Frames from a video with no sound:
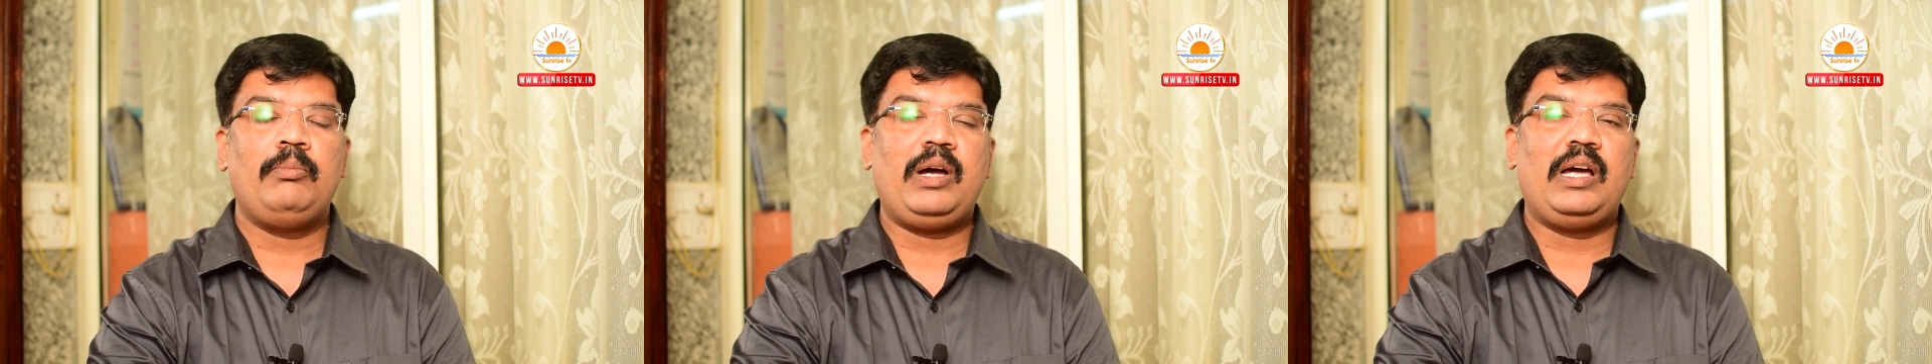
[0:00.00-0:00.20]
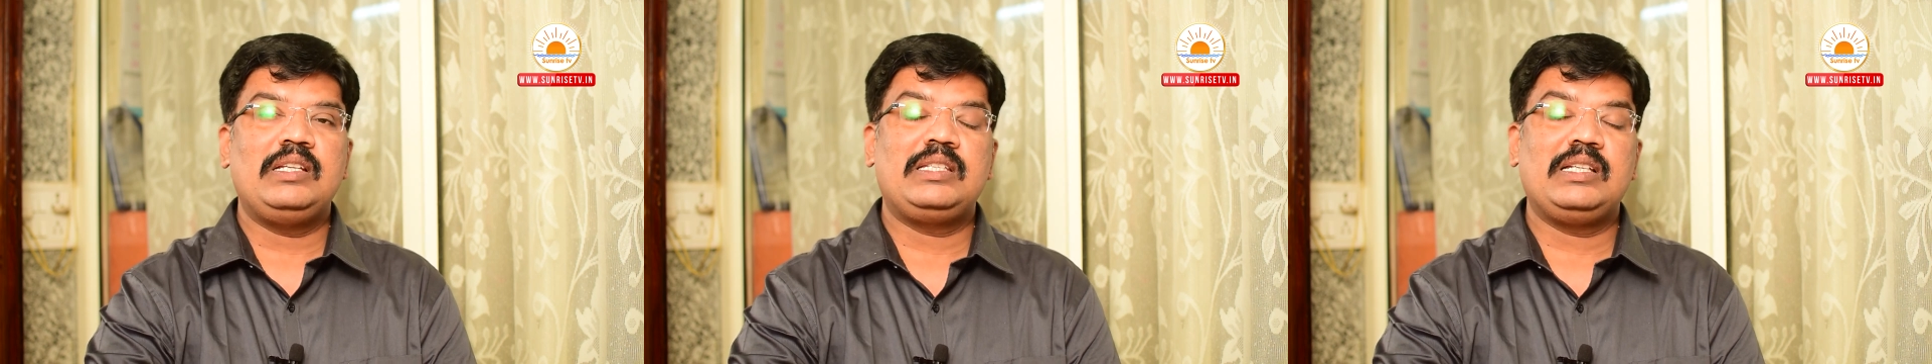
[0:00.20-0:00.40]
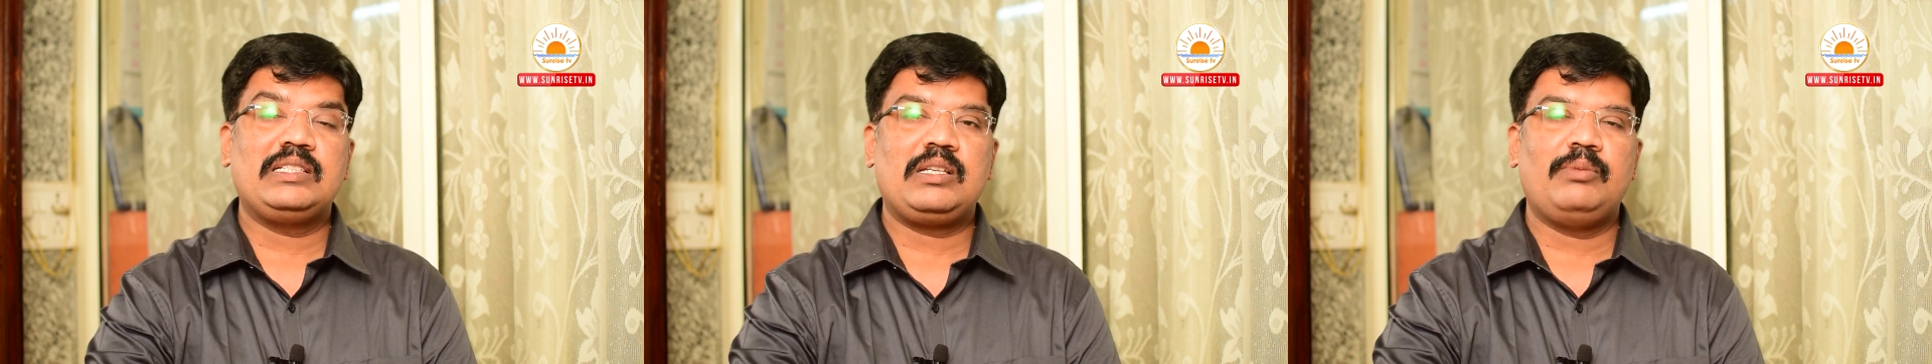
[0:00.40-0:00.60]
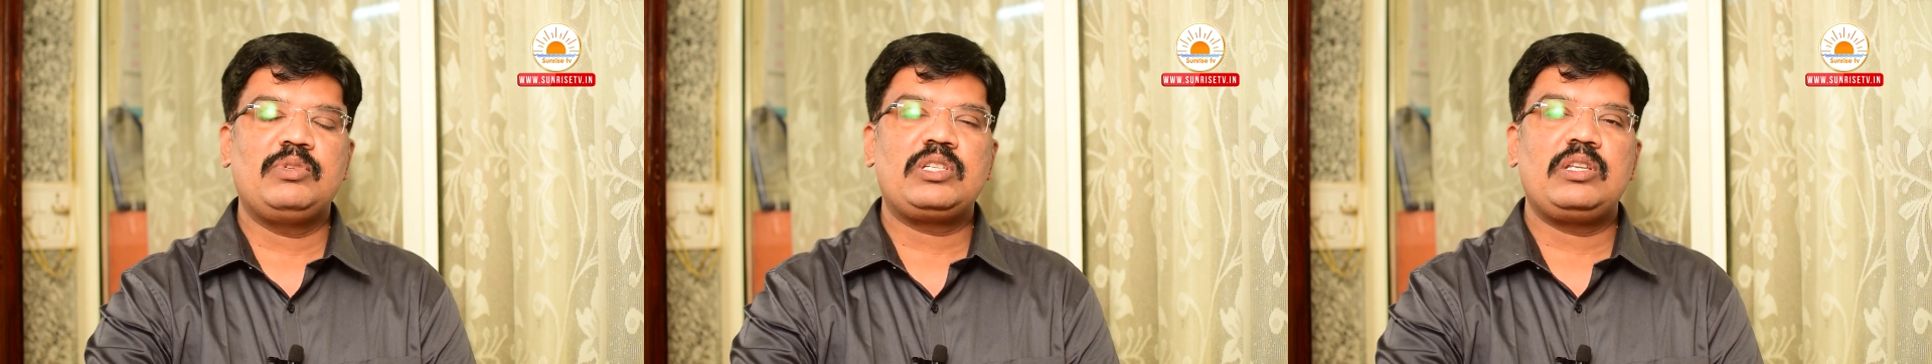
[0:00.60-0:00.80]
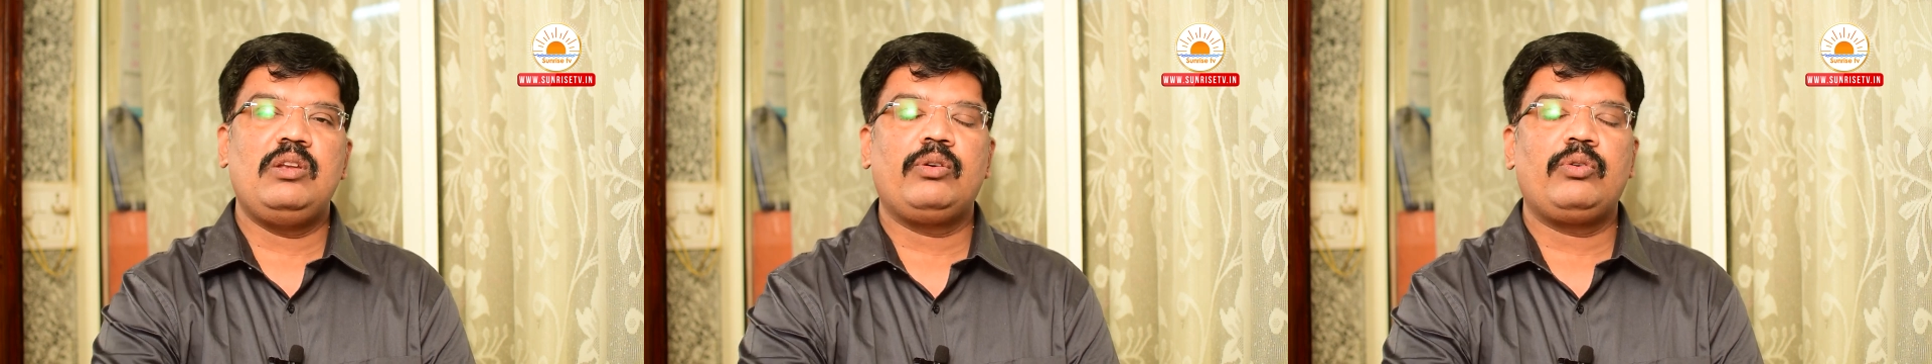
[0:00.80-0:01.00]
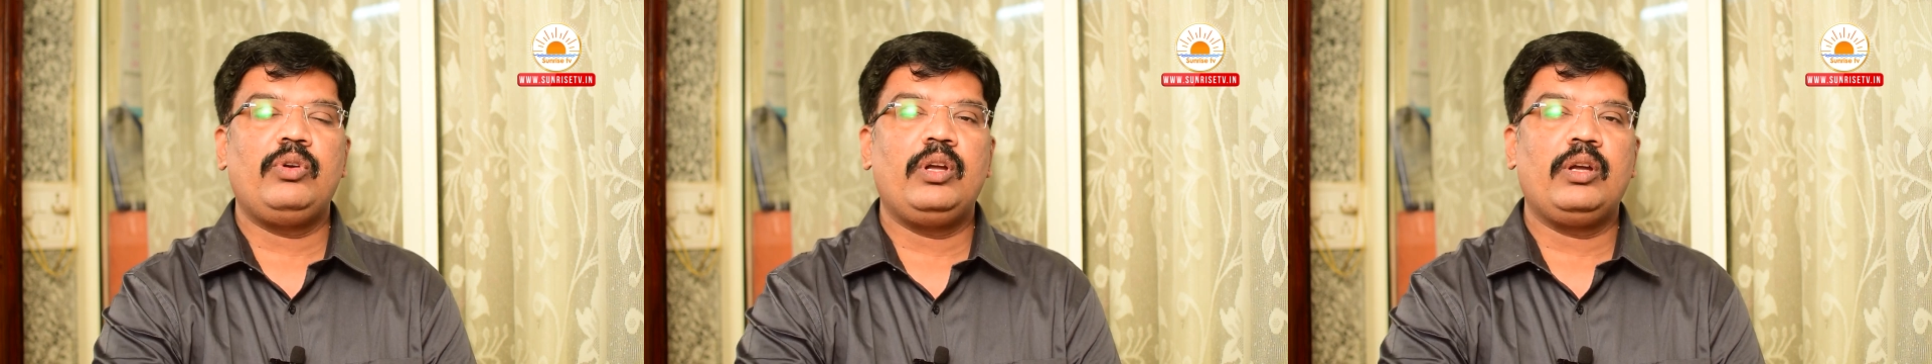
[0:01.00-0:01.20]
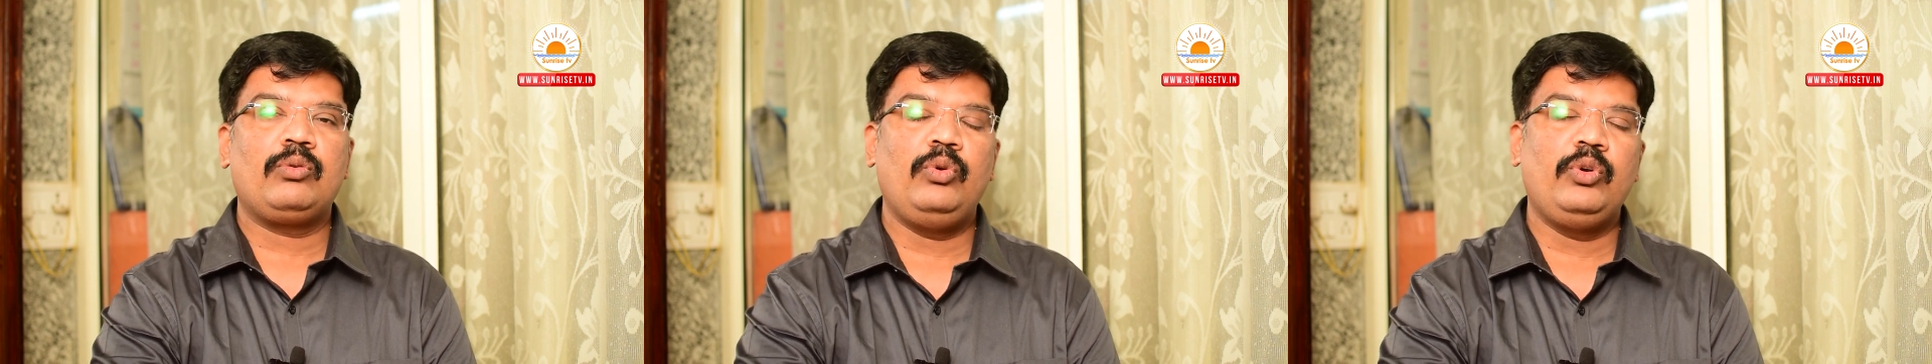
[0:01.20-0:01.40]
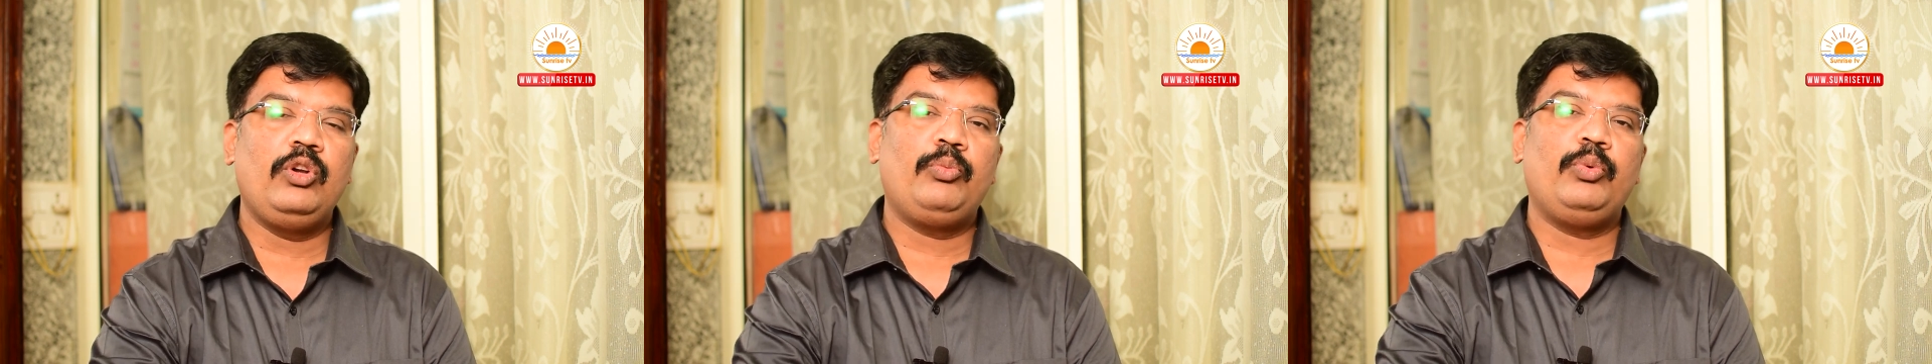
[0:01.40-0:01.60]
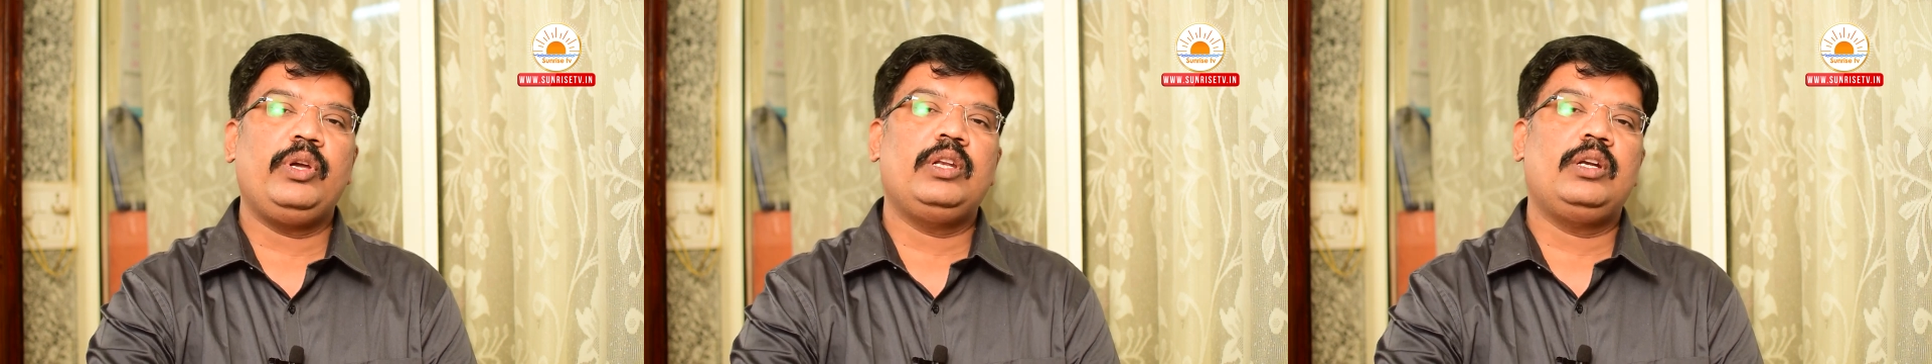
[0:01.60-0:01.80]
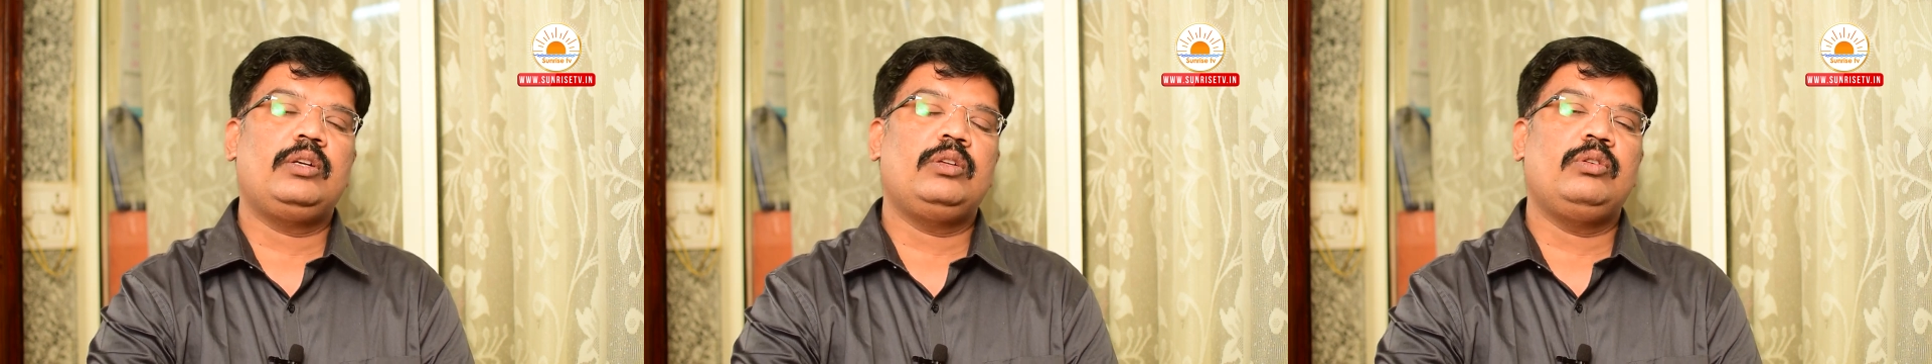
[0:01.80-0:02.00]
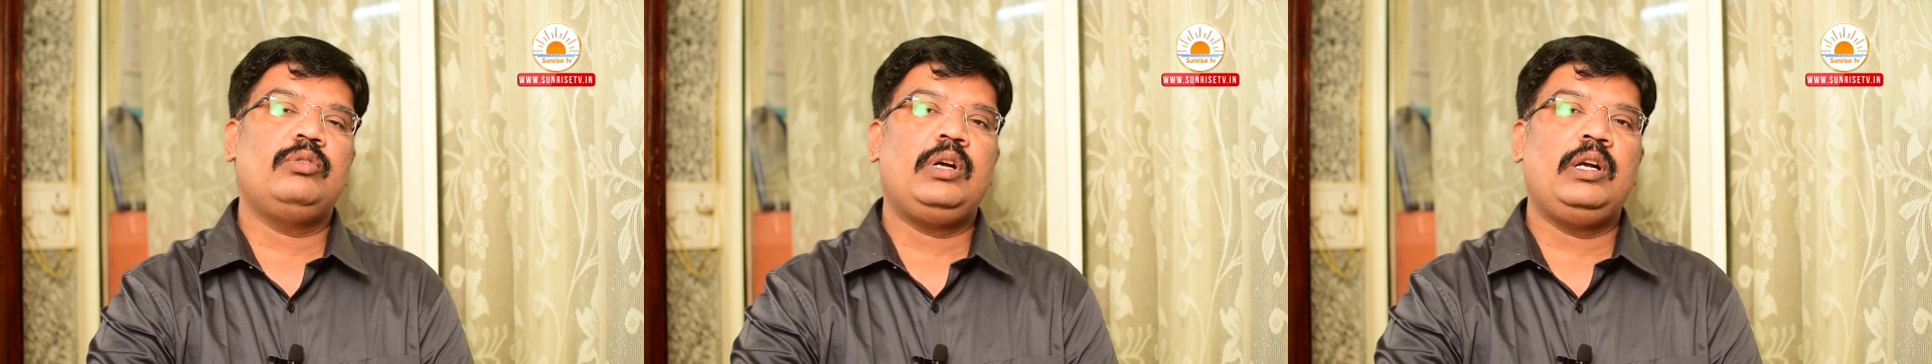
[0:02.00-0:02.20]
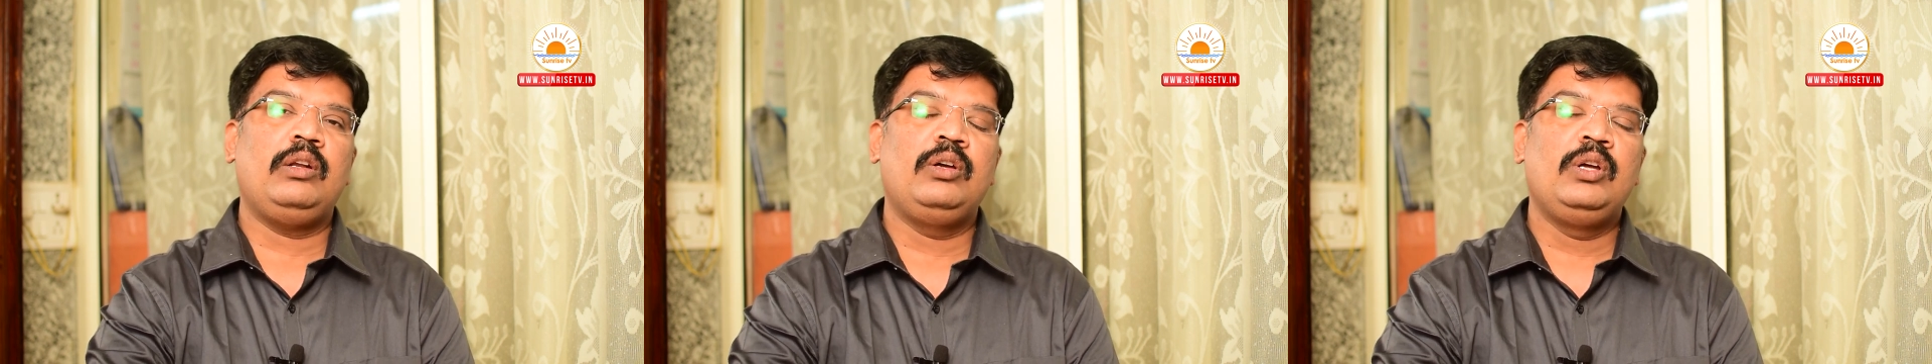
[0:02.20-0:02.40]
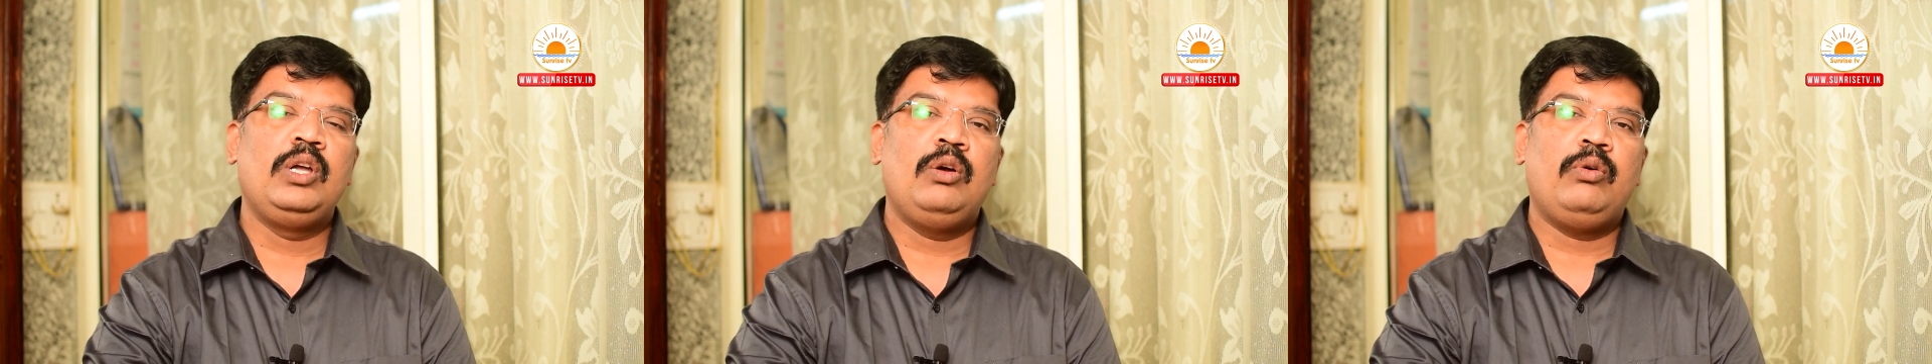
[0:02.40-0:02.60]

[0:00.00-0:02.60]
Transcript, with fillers: మానసిక సమస్యలకు కుంగిపోయినట్టు వాళ్ళు